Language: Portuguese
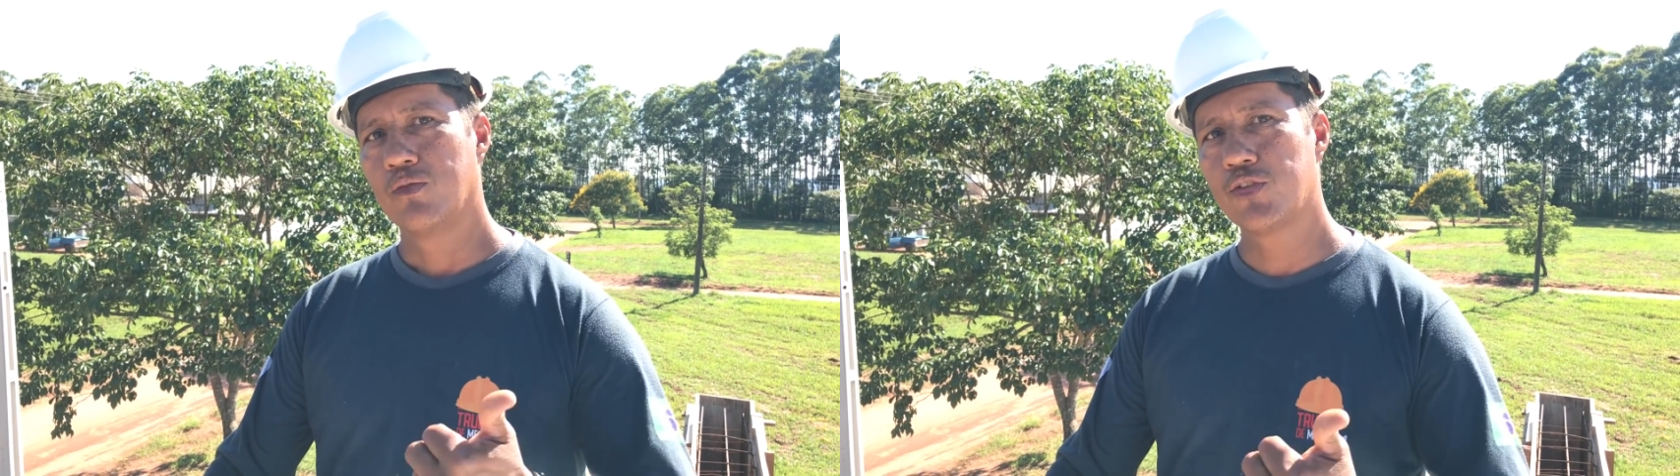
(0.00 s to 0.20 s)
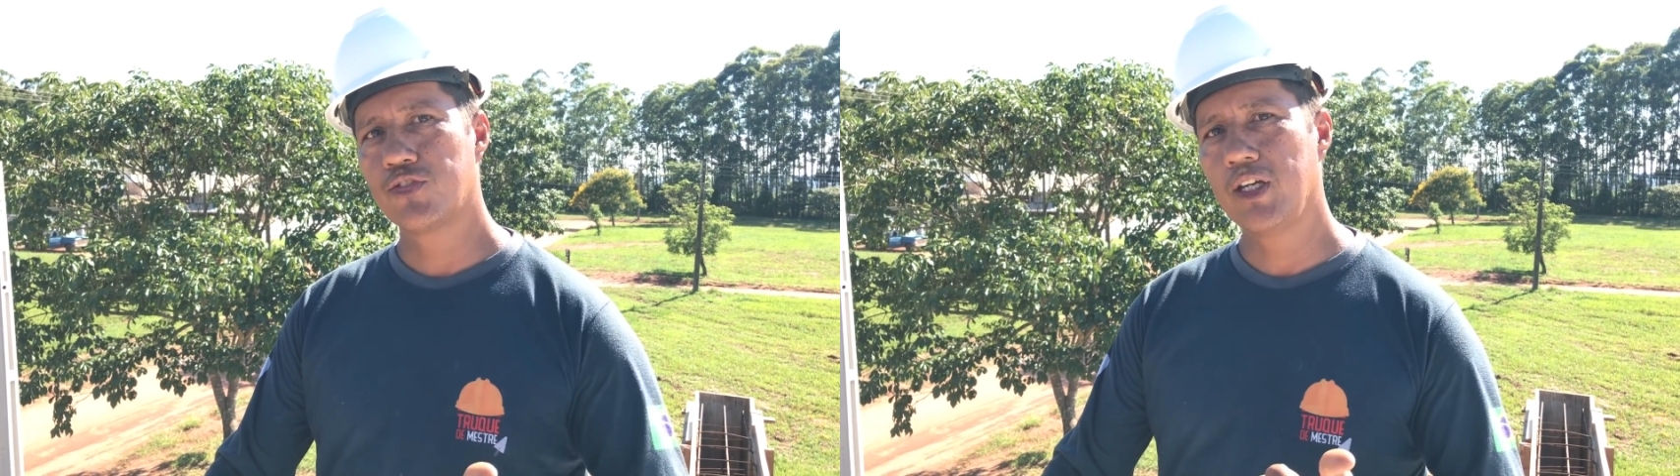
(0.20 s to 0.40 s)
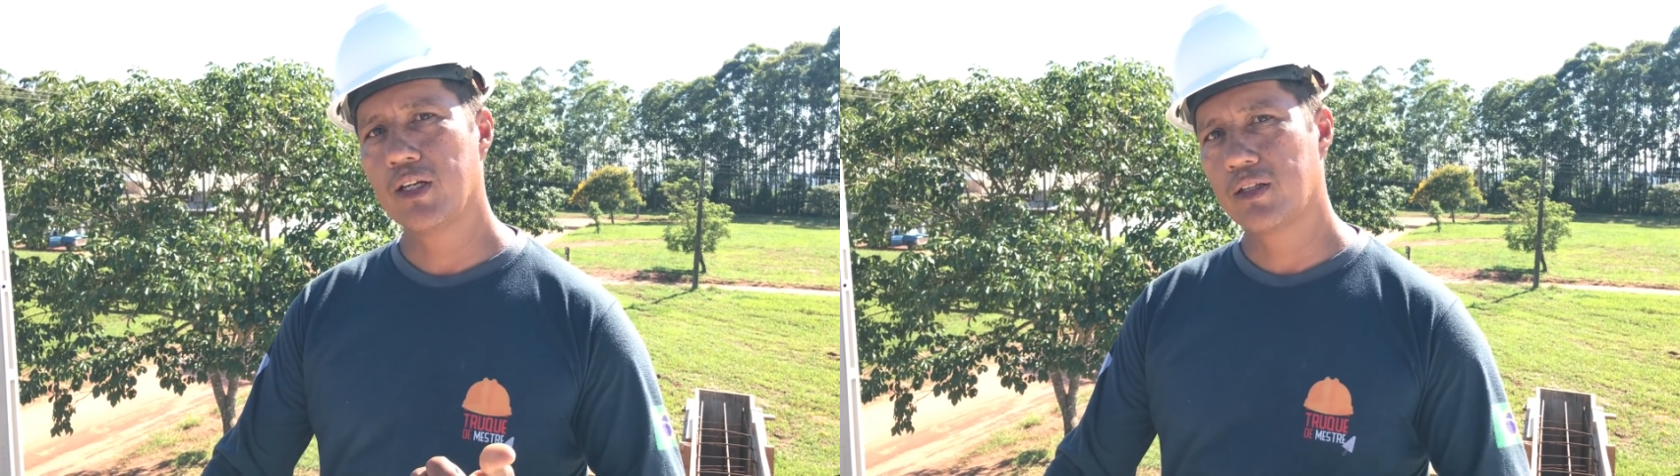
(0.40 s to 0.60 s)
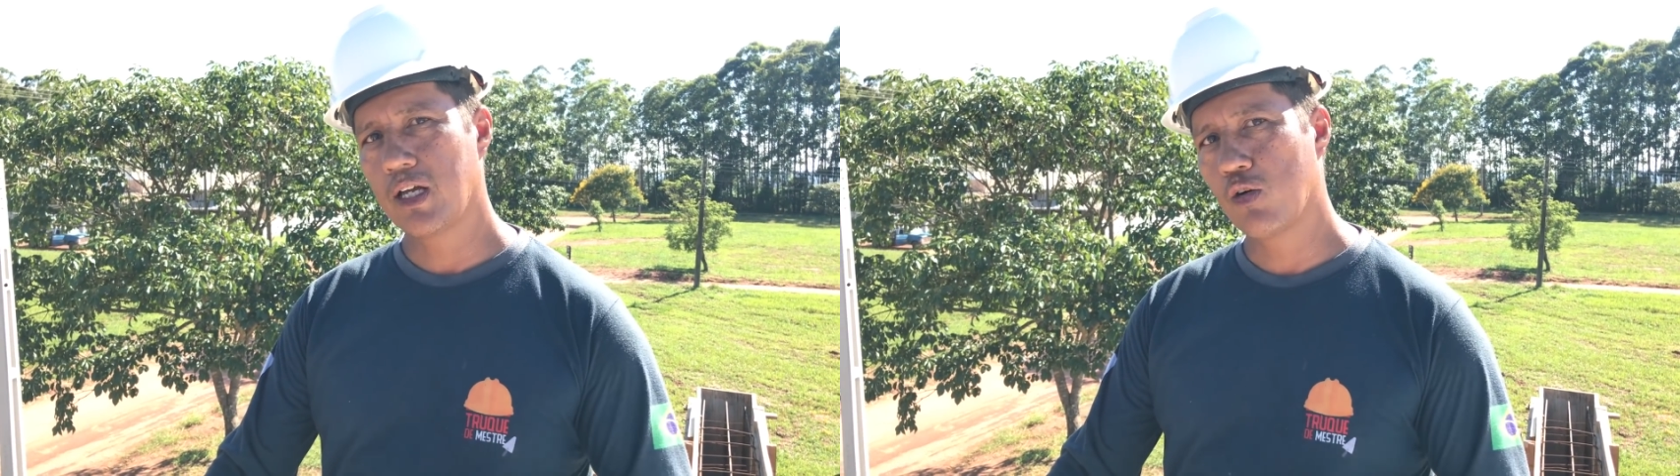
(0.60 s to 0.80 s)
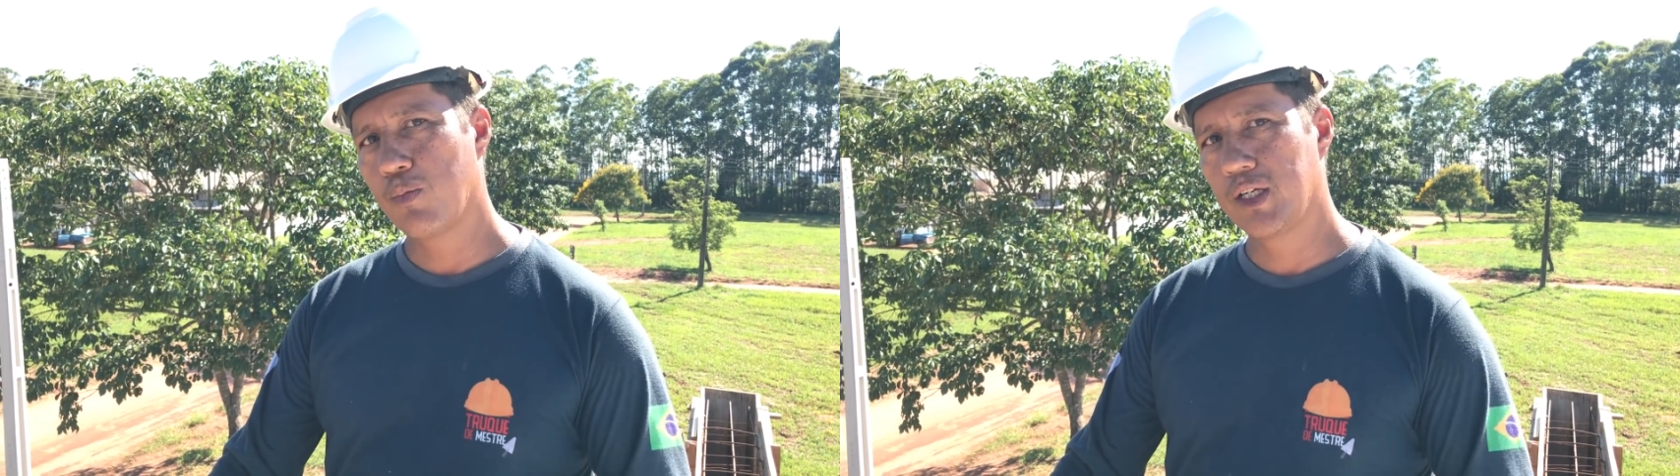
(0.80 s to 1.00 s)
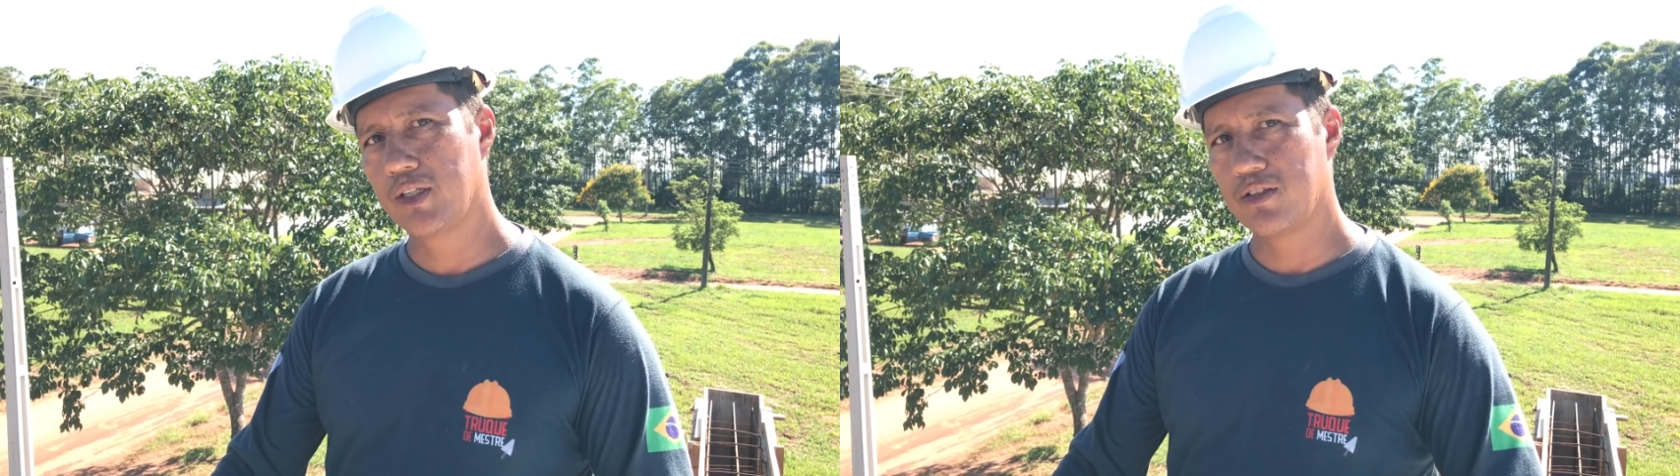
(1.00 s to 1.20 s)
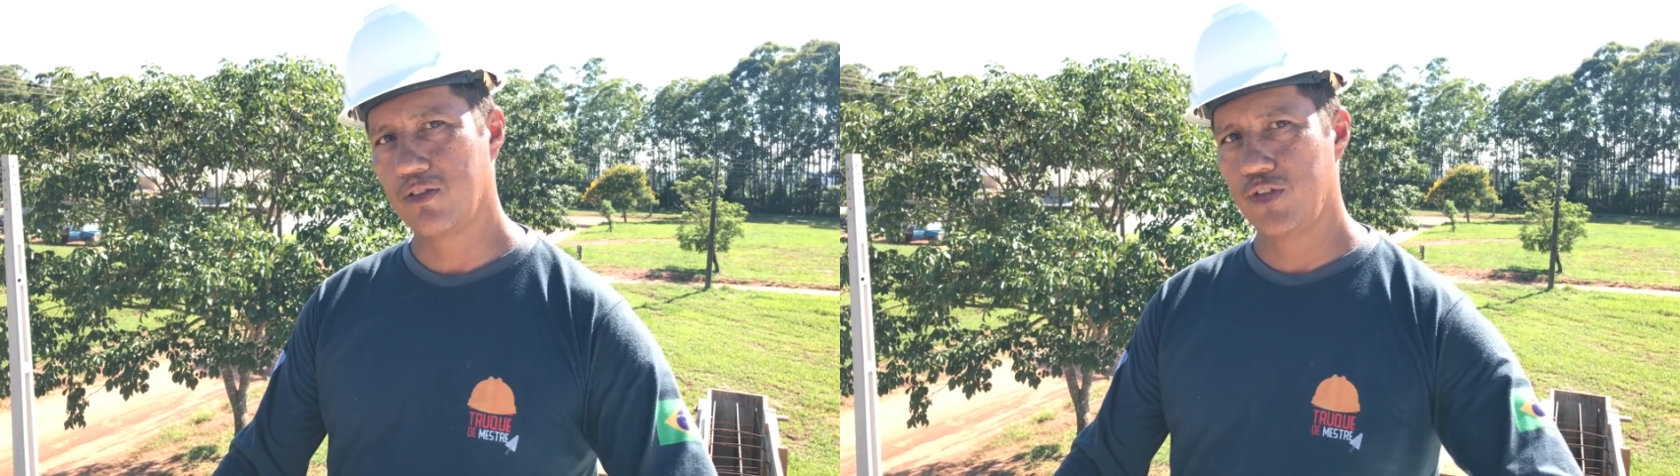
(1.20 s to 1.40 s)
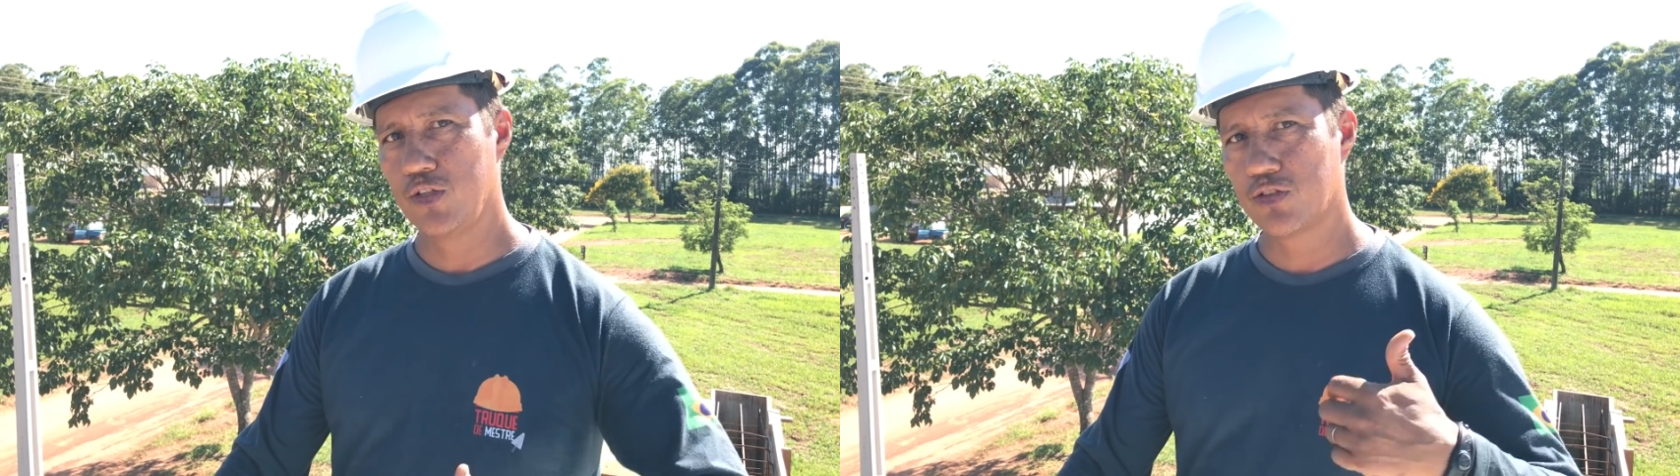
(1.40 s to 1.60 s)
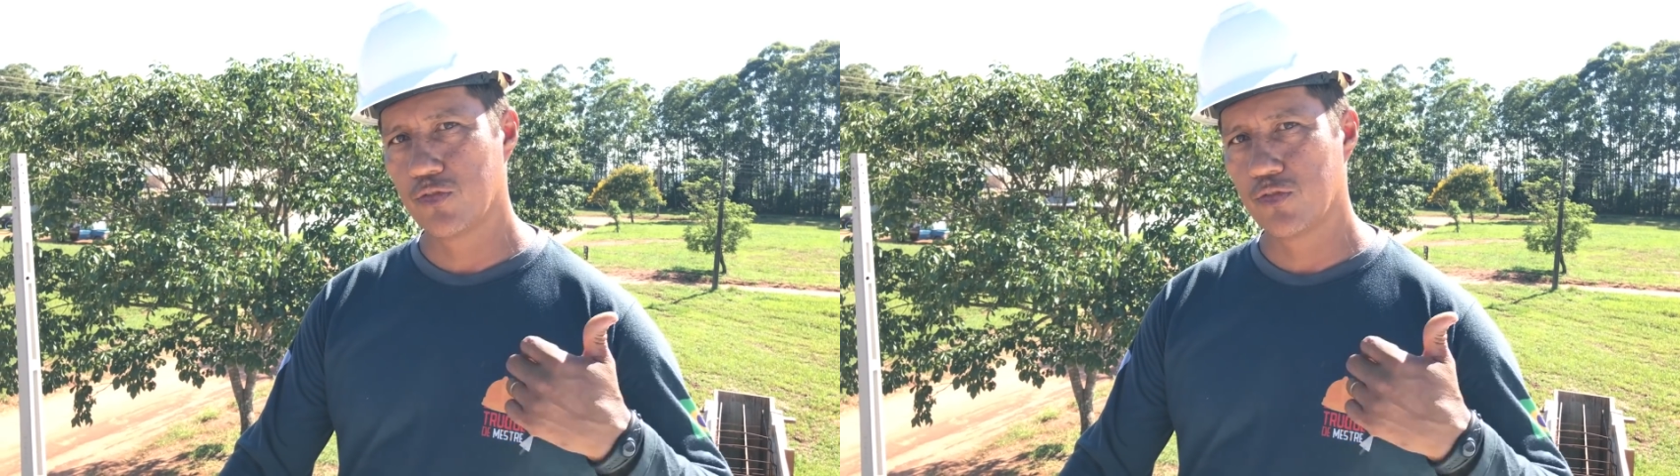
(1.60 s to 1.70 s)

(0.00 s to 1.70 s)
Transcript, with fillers: Você que está acompanhando esse vídeo,